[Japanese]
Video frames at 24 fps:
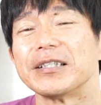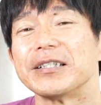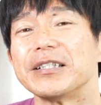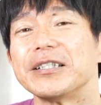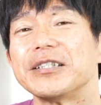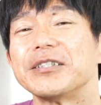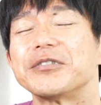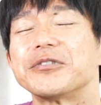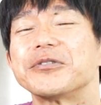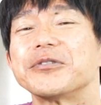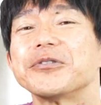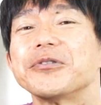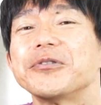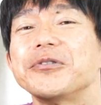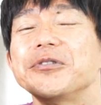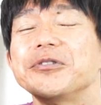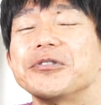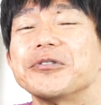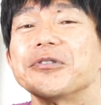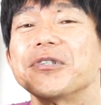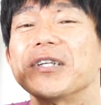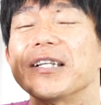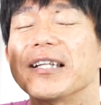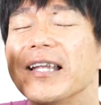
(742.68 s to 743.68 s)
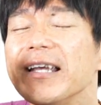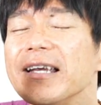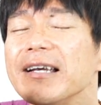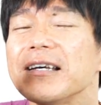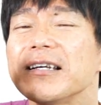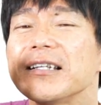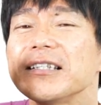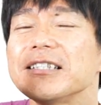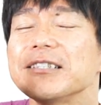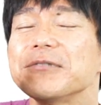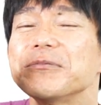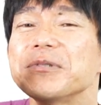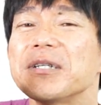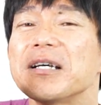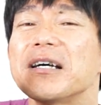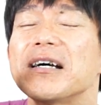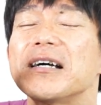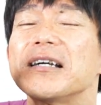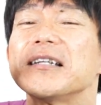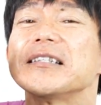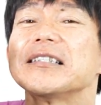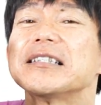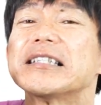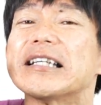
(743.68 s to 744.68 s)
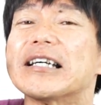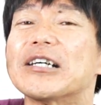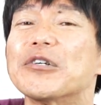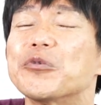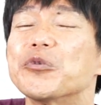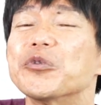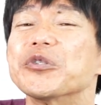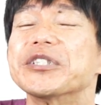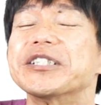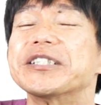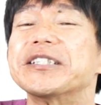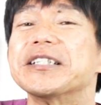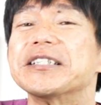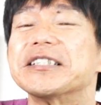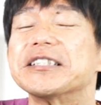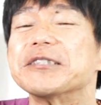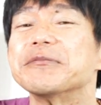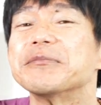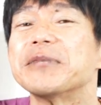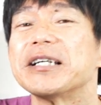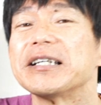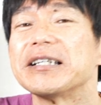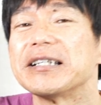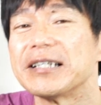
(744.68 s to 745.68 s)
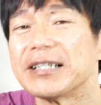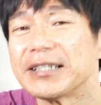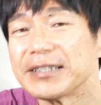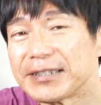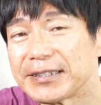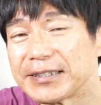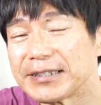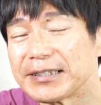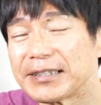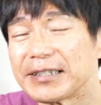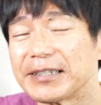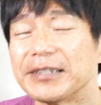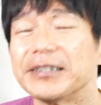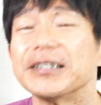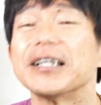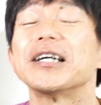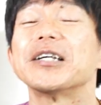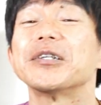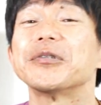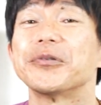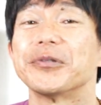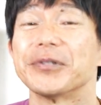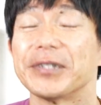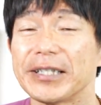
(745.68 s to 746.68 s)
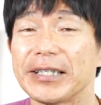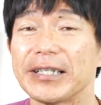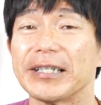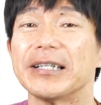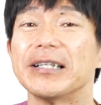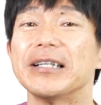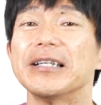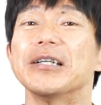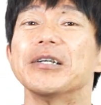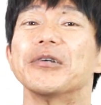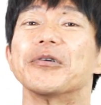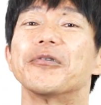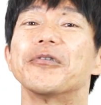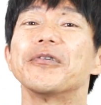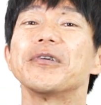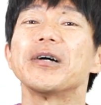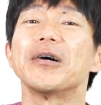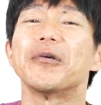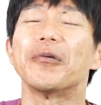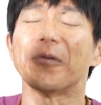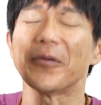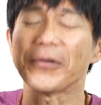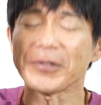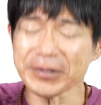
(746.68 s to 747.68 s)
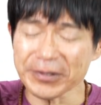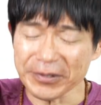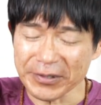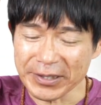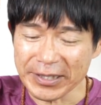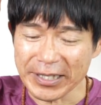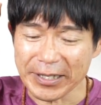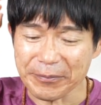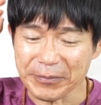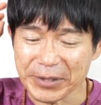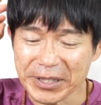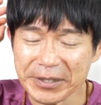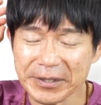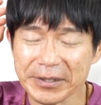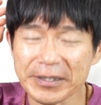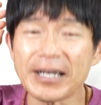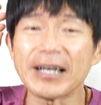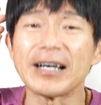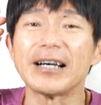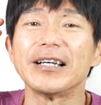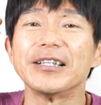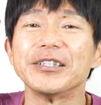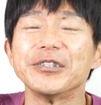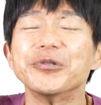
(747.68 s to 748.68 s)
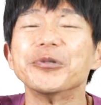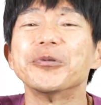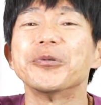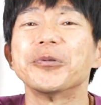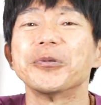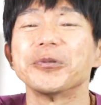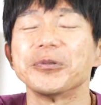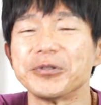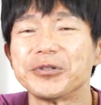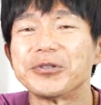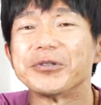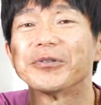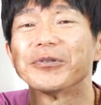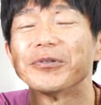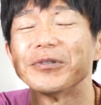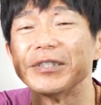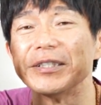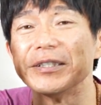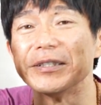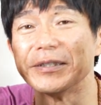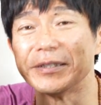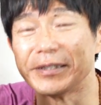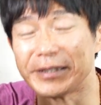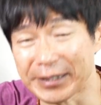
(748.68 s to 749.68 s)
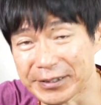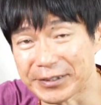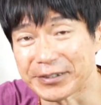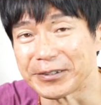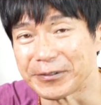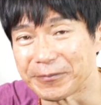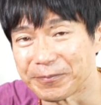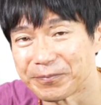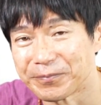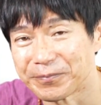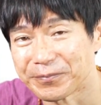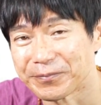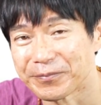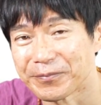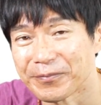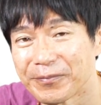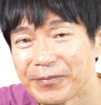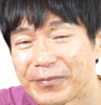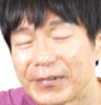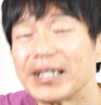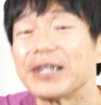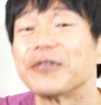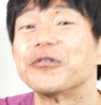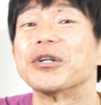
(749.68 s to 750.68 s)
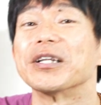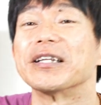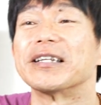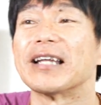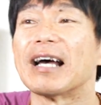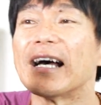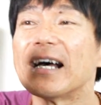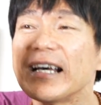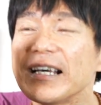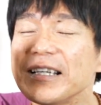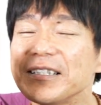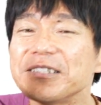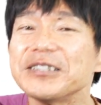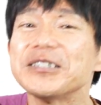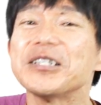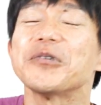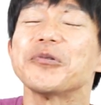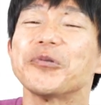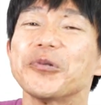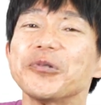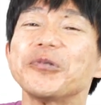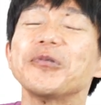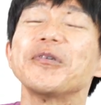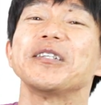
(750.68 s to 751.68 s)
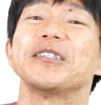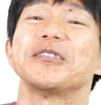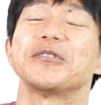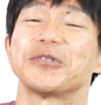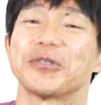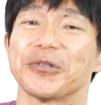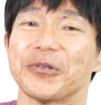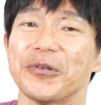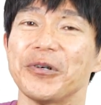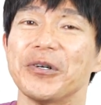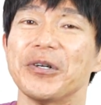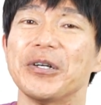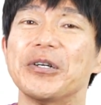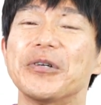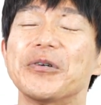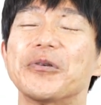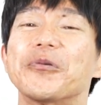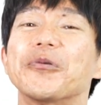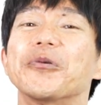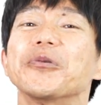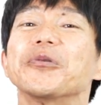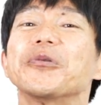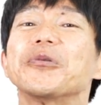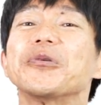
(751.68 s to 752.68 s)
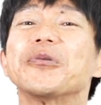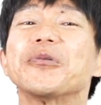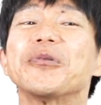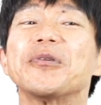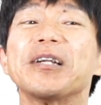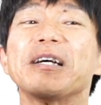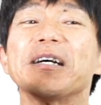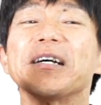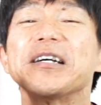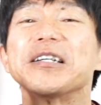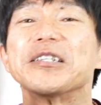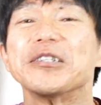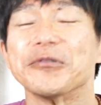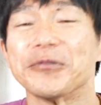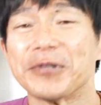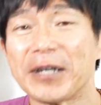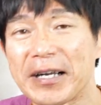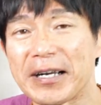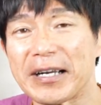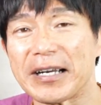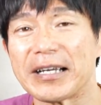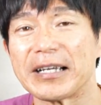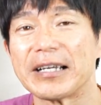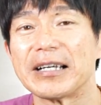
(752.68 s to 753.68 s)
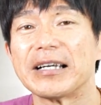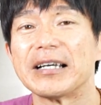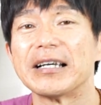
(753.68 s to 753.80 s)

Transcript: 必要以上にネガティブな判断をしてしまいがちなので、これは本当にね、みんな要注意です。で、これ大事なことはですよ、この世の中には